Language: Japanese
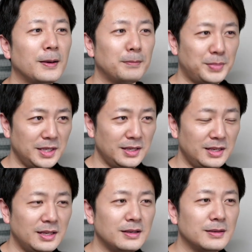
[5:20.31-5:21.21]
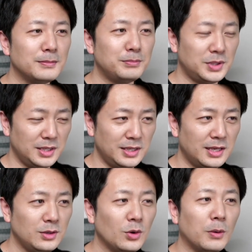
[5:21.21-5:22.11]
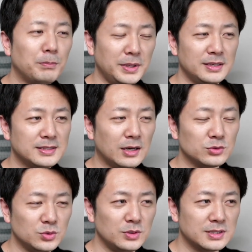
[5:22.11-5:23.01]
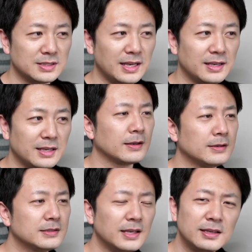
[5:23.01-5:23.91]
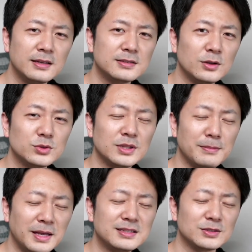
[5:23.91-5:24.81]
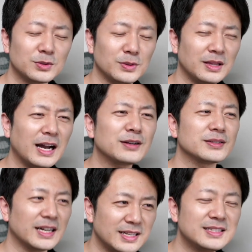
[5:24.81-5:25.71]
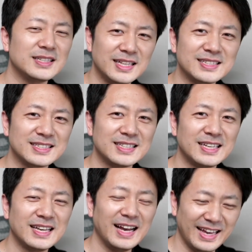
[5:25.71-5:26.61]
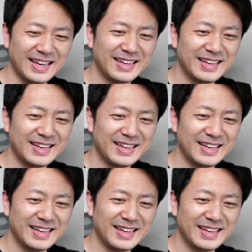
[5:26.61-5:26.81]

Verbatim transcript: 笔、笔、用筆造句ですね。最近造句ね、皆さんちょっと長く書きすぎです。はい。